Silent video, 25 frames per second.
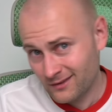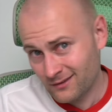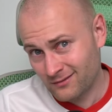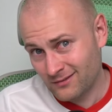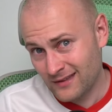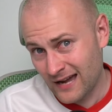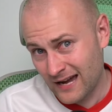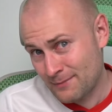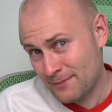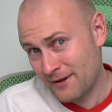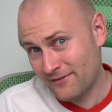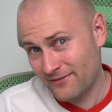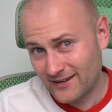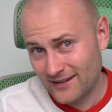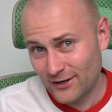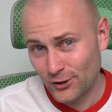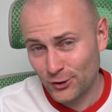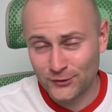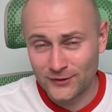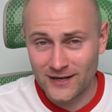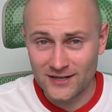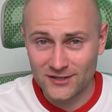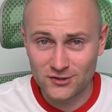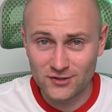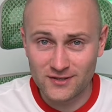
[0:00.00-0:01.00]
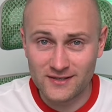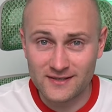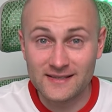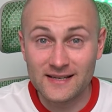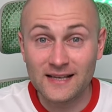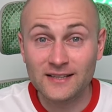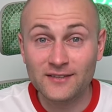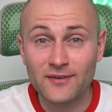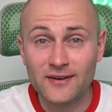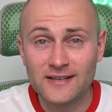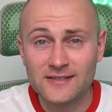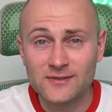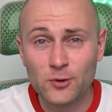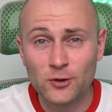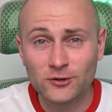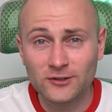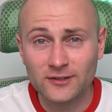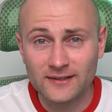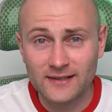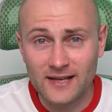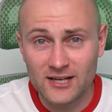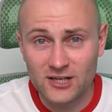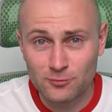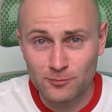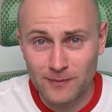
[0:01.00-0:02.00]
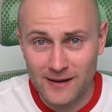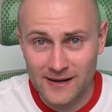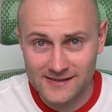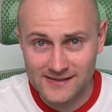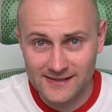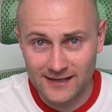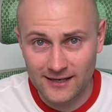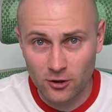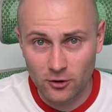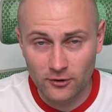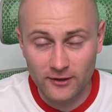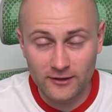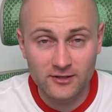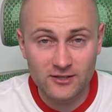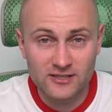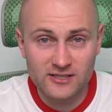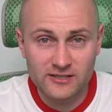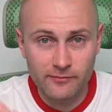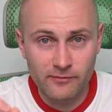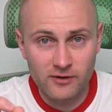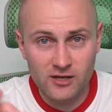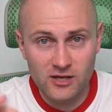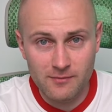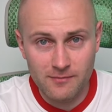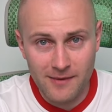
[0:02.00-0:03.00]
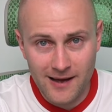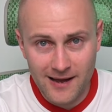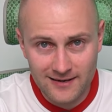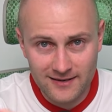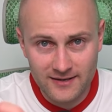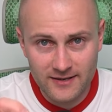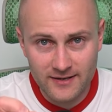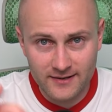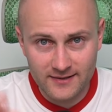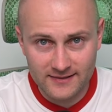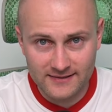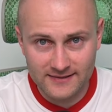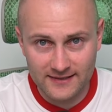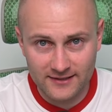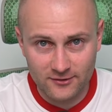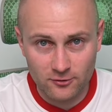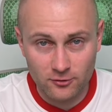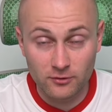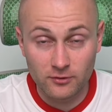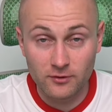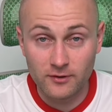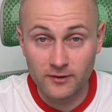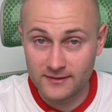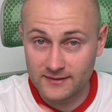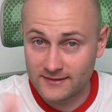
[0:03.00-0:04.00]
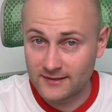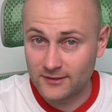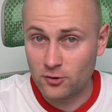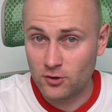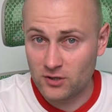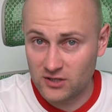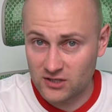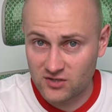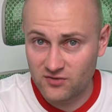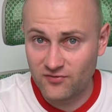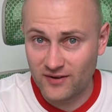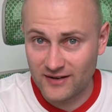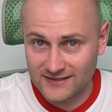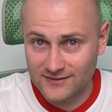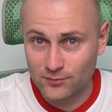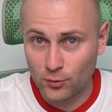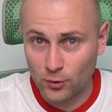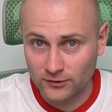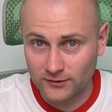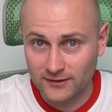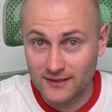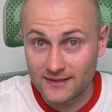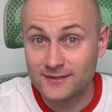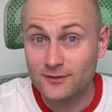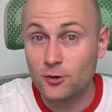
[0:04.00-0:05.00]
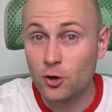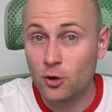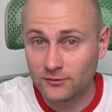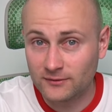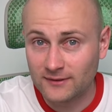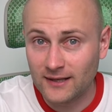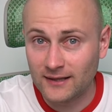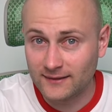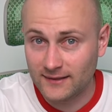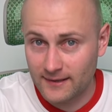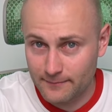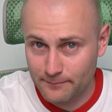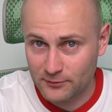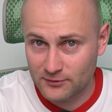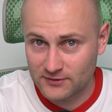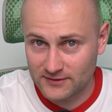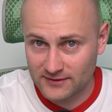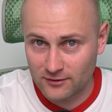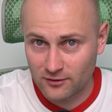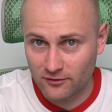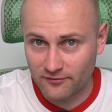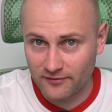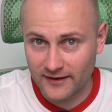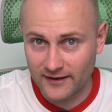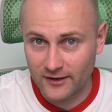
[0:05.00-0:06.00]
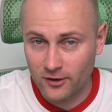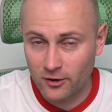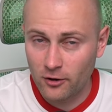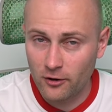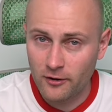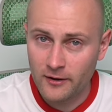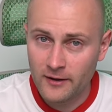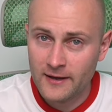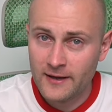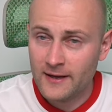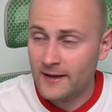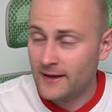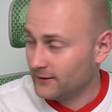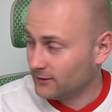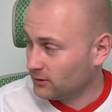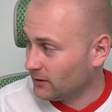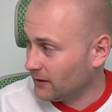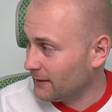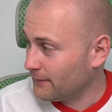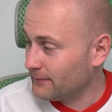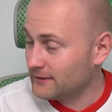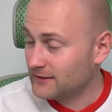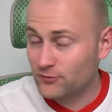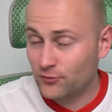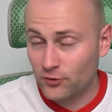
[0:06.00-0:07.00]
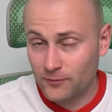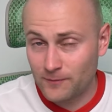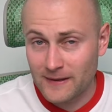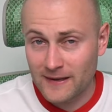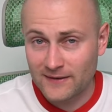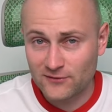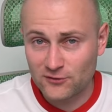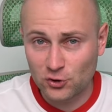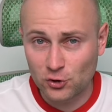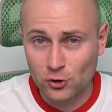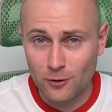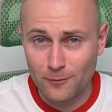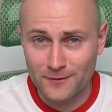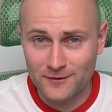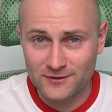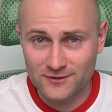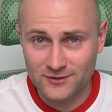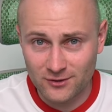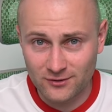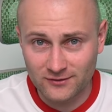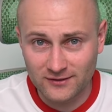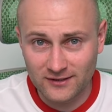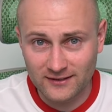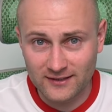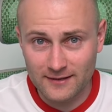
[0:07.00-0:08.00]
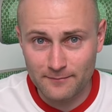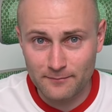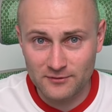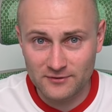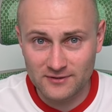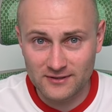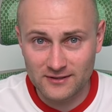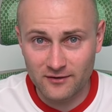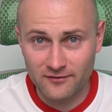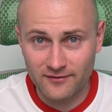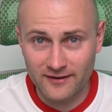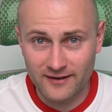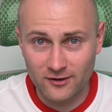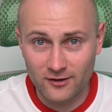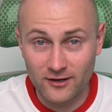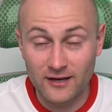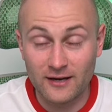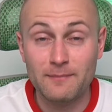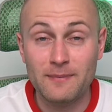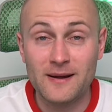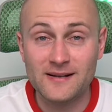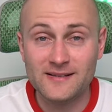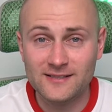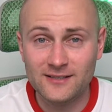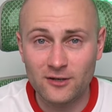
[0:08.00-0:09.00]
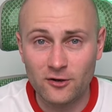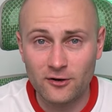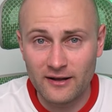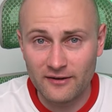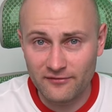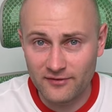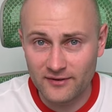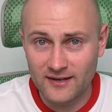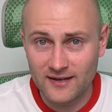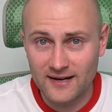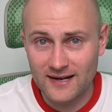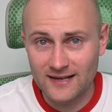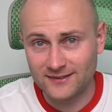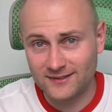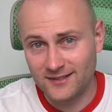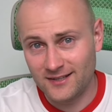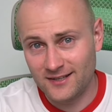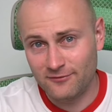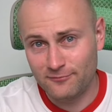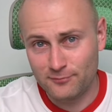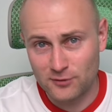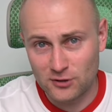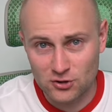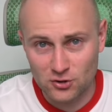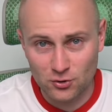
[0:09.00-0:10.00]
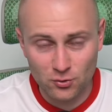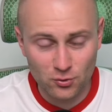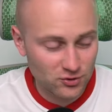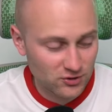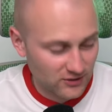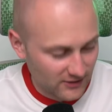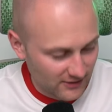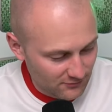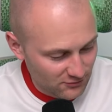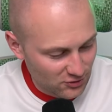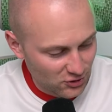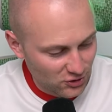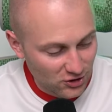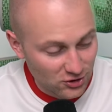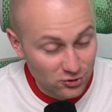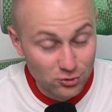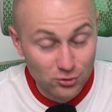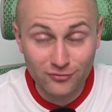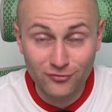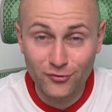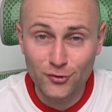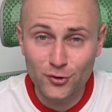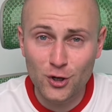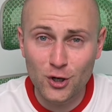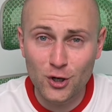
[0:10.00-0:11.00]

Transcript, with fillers: tak ma wyglądać. Za 2 zł dajesz Barcelonę. To jest minimalne ryzyko. Ryzykujesz 2 zł z konta depozytowego. To ma być twój pierwszy kupon z konta depozytowego. Jak Barcelona wygra, ty w przeciągu 72